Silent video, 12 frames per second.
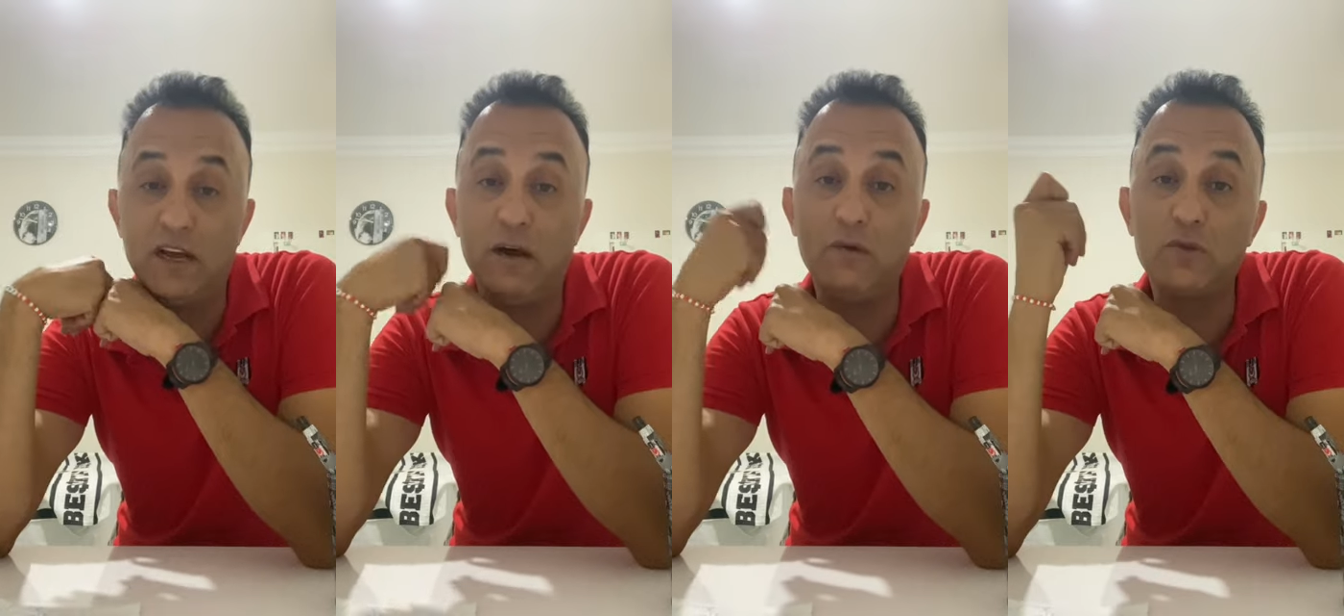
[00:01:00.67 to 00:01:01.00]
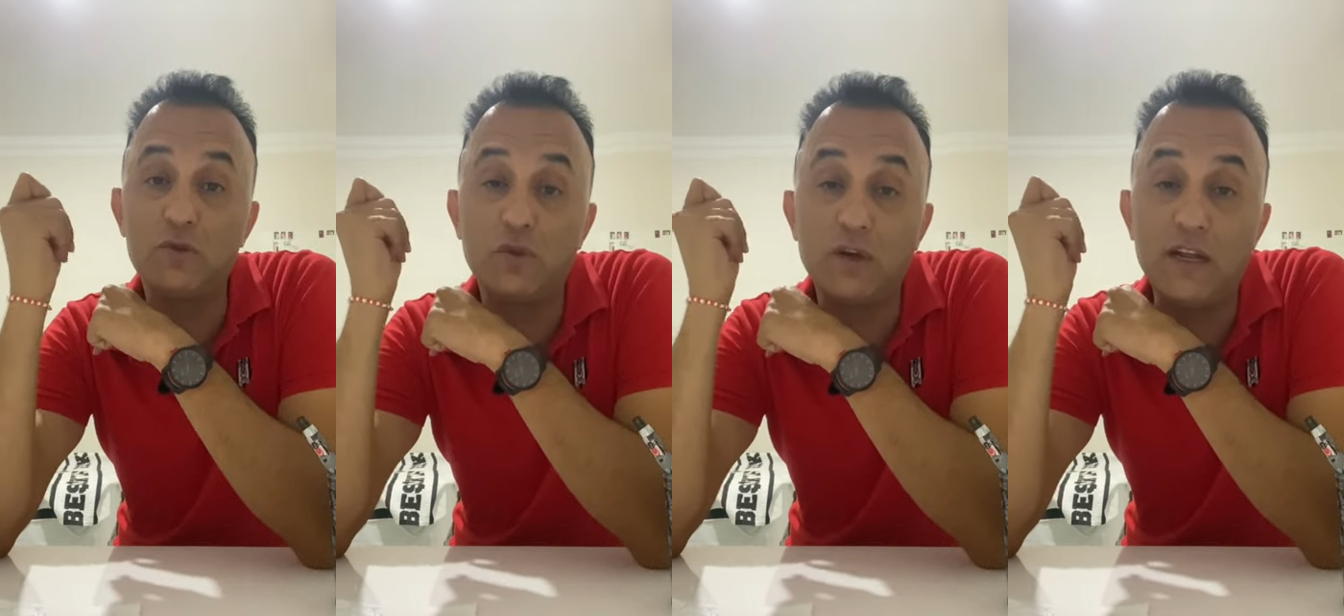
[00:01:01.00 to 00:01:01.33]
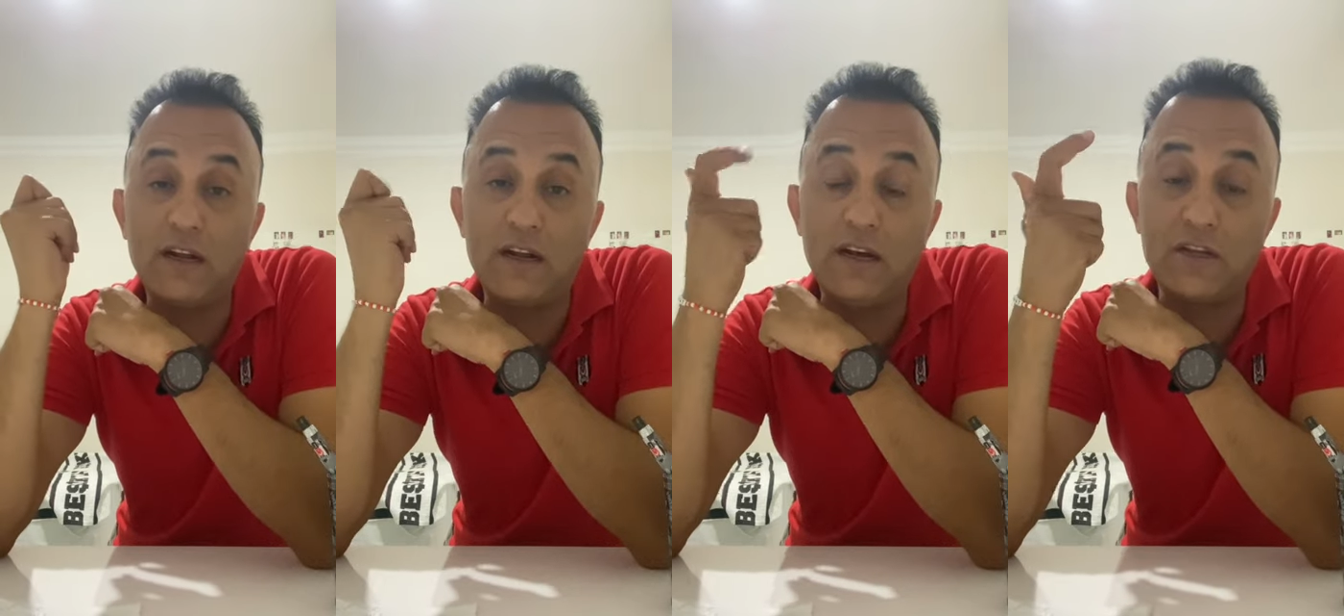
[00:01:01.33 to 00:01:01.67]

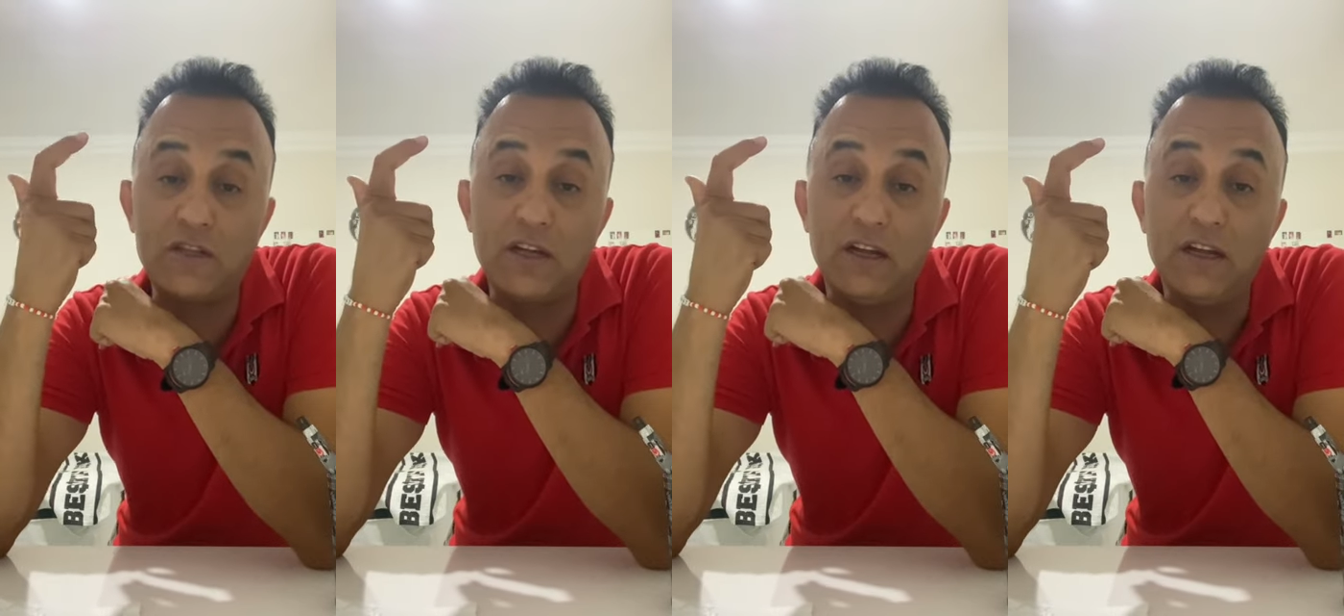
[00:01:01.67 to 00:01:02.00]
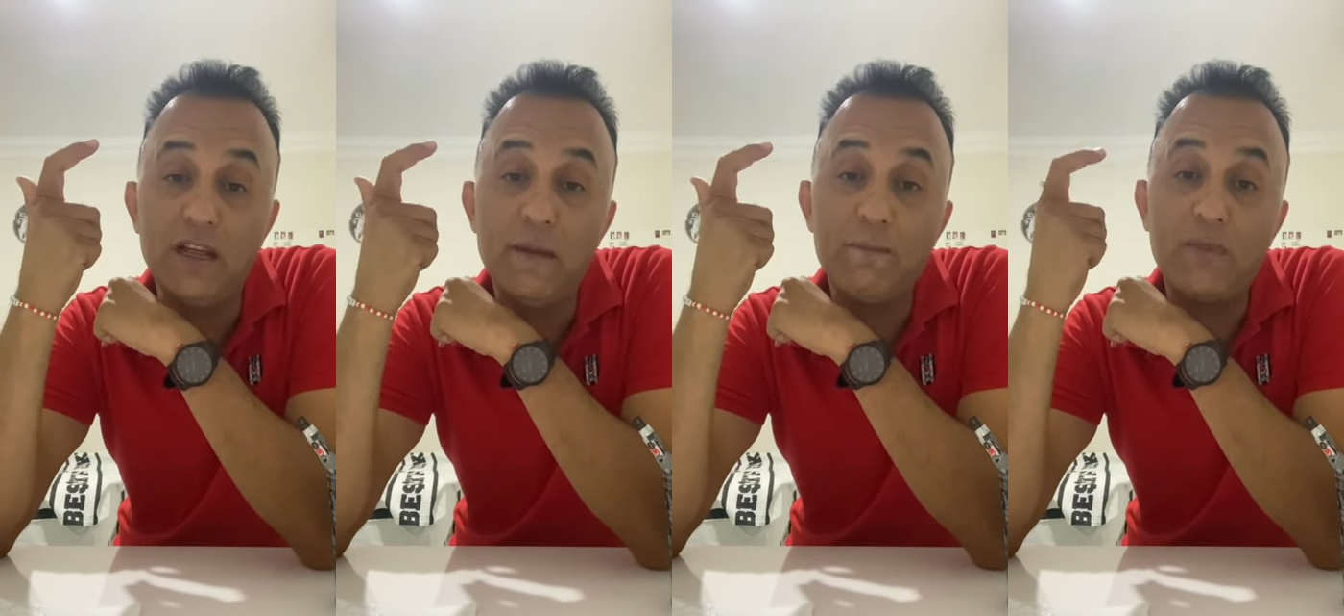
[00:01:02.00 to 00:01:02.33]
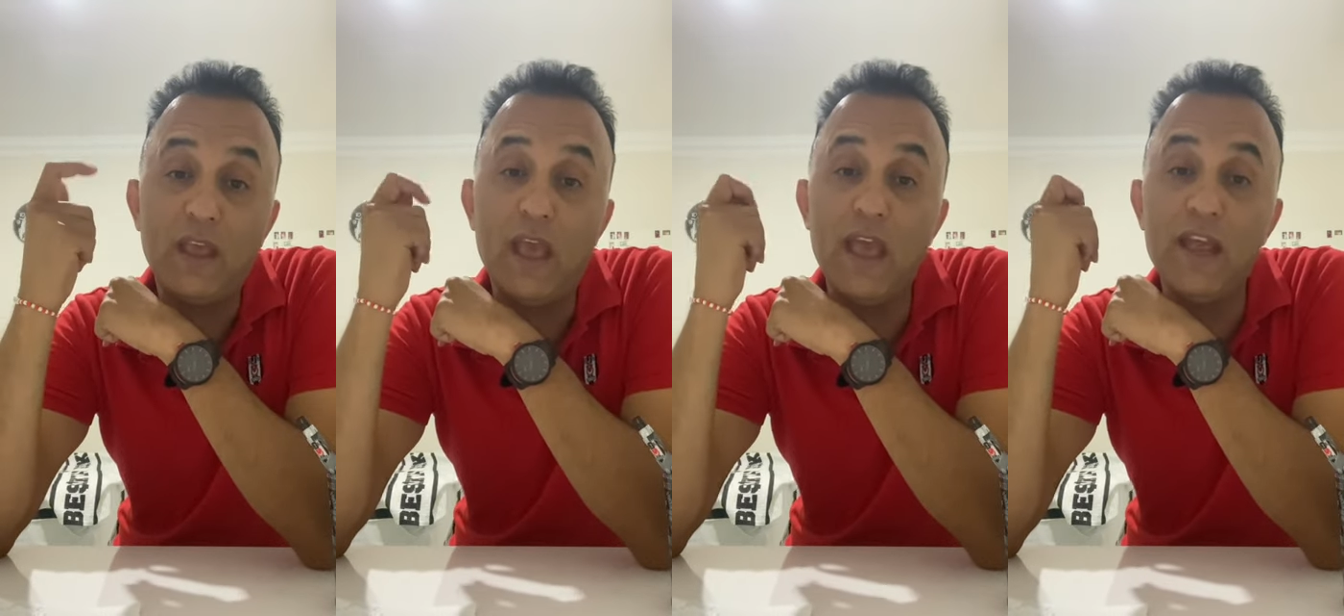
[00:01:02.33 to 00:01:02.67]
Avusturya'ya karşı
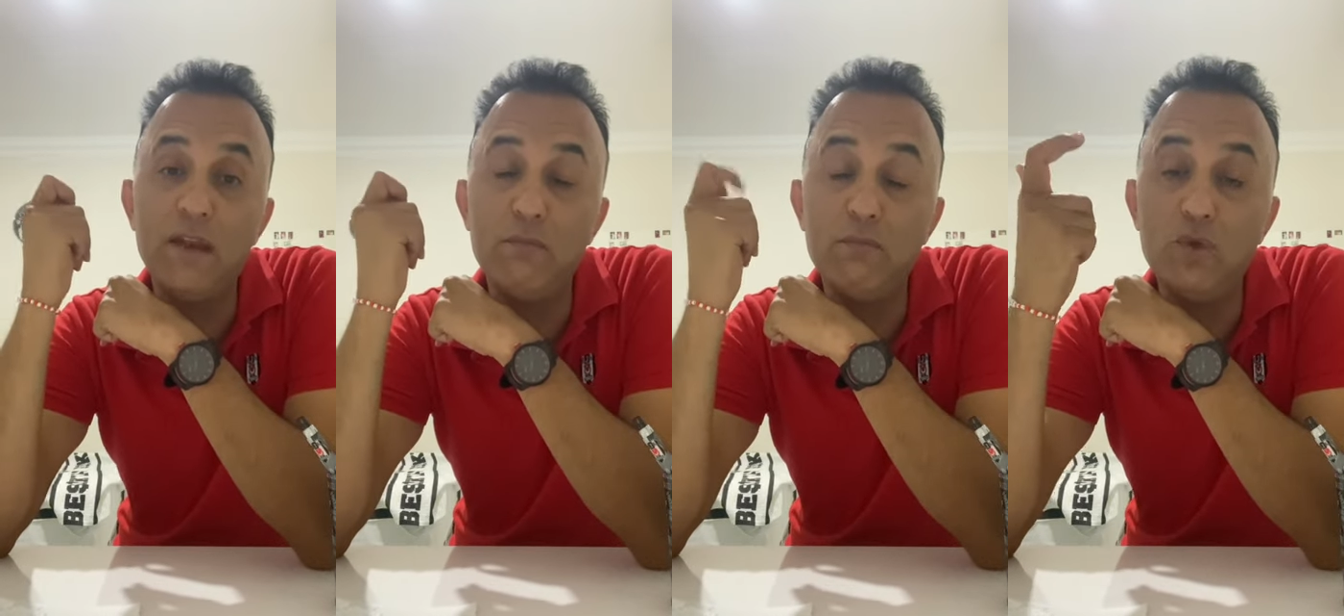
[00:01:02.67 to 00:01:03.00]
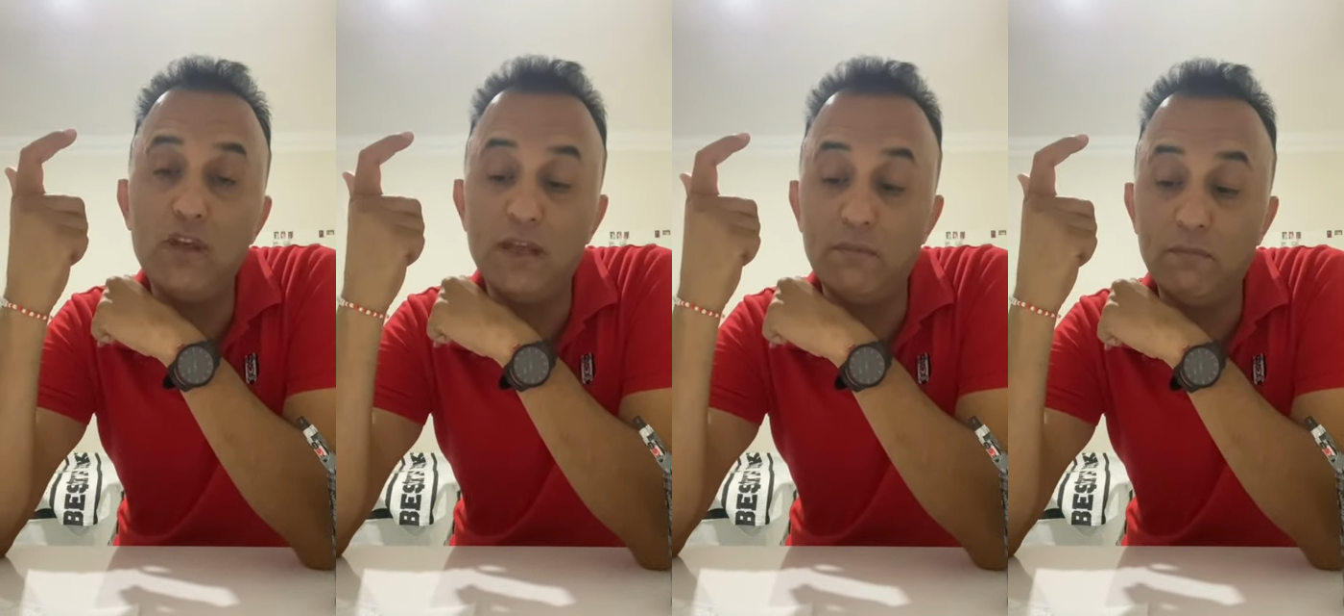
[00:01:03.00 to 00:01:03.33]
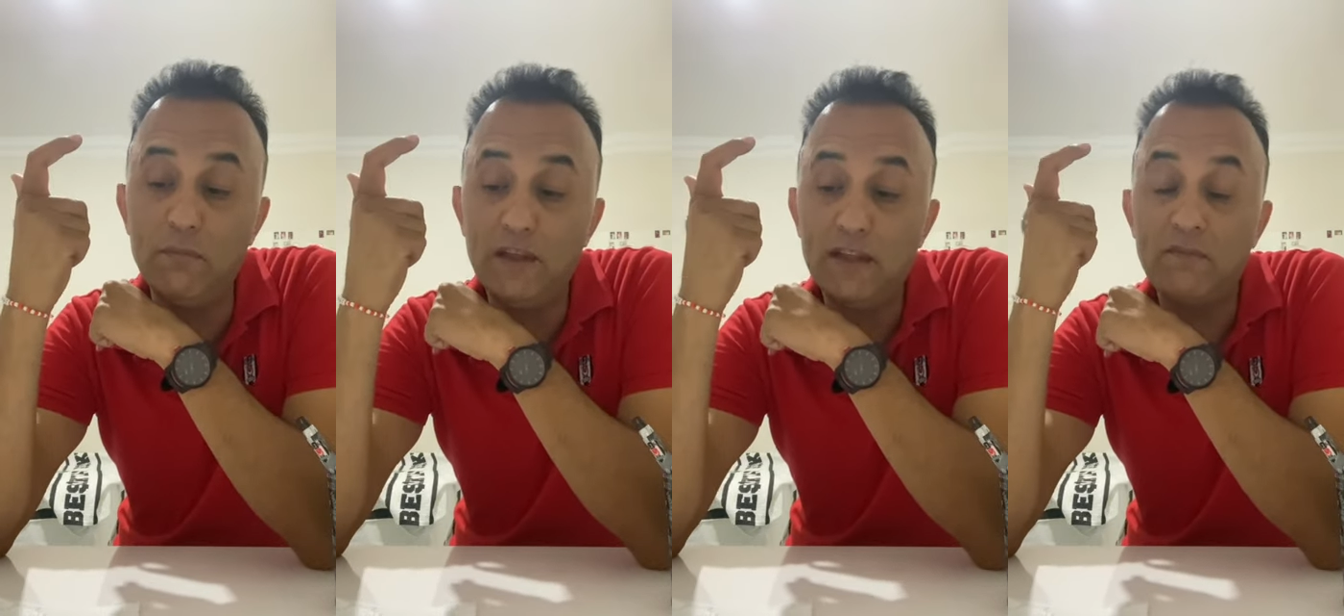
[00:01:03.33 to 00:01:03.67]
en mühim